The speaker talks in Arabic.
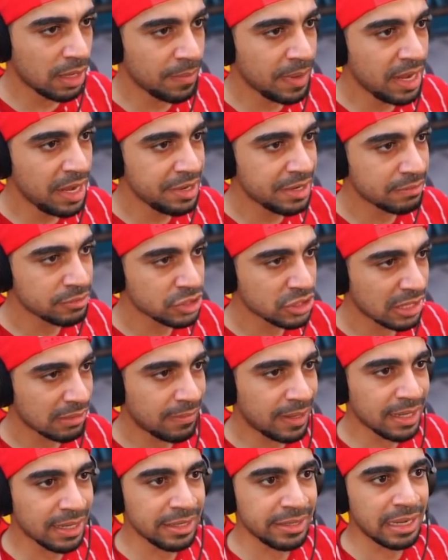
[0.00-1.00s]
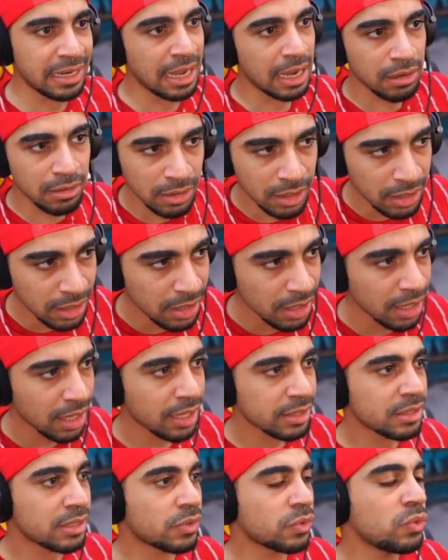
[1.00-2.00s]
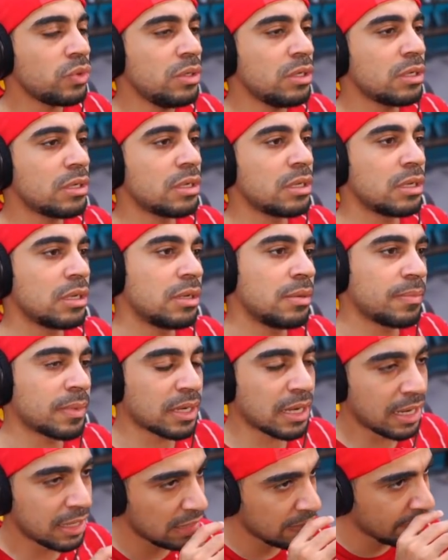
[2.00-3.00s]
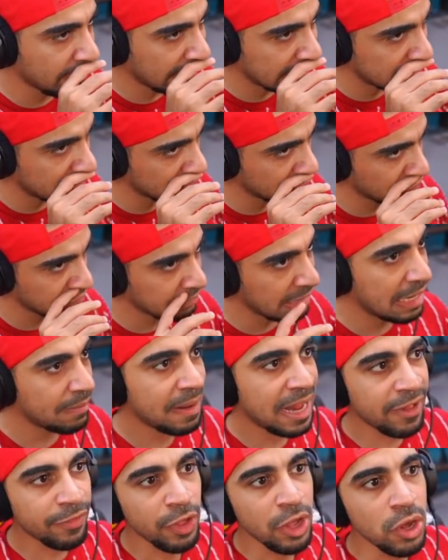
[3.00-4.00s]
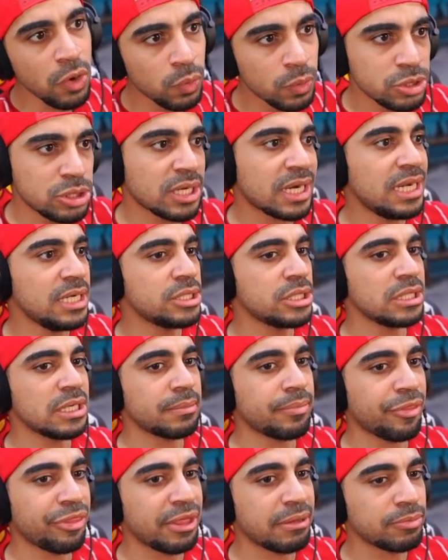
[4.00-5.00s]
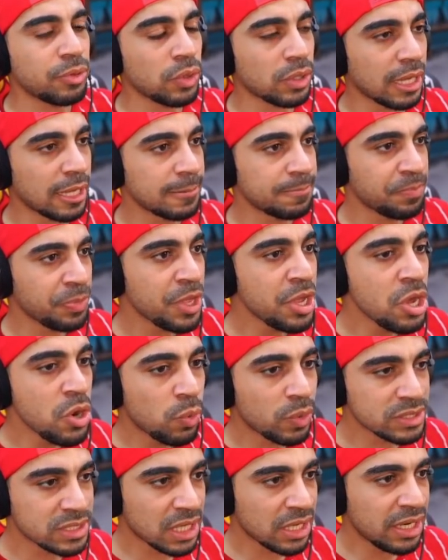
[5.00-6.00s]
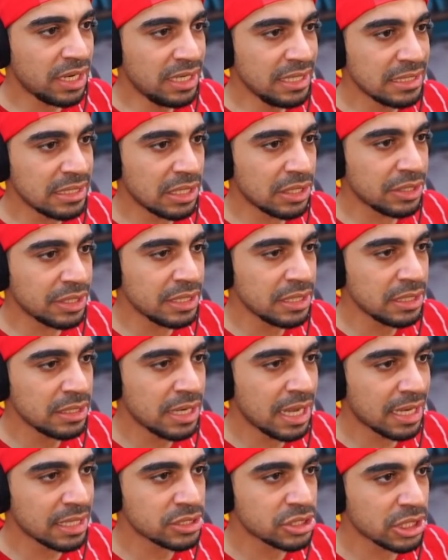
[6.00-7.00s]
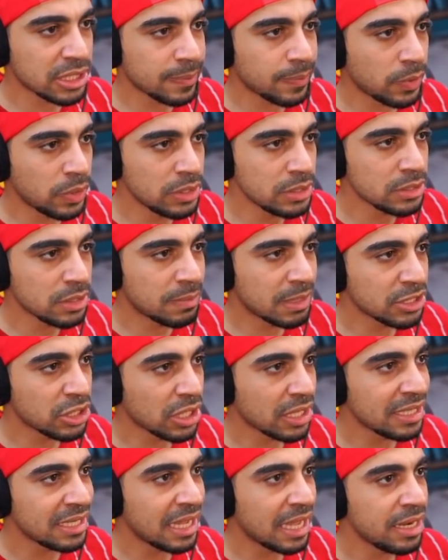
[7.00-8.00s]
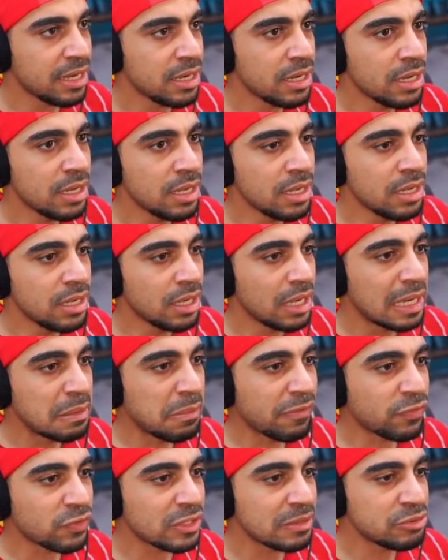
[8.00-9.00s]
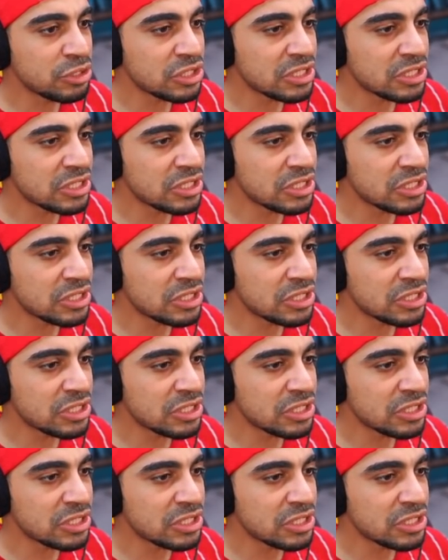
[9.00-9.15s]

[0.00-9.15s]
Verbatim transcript: ما عندنا مشكله ما قلنا لا خلينا نروح للمكان اللي بعده ونشوف مع بعض وش راح يجينا بالضبط اوكي وصلنا الحين هني ناخذ تشيك بوينت منطقيا المفروض تمشي